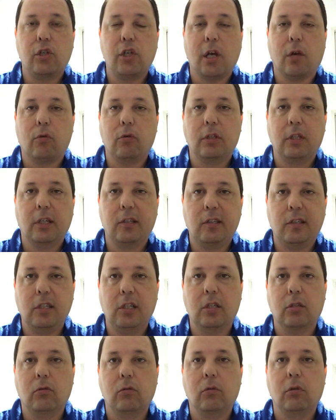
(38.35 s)
tinha
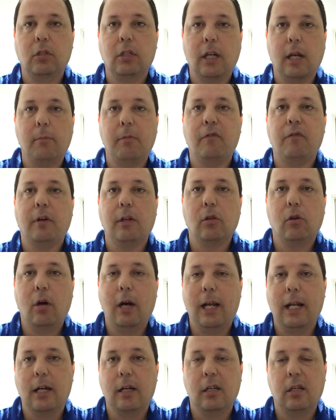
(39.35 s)
acontecido, e ele me falou:
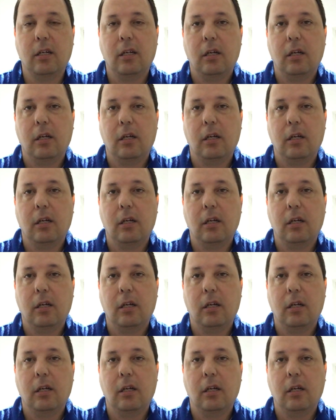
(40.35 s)
olha,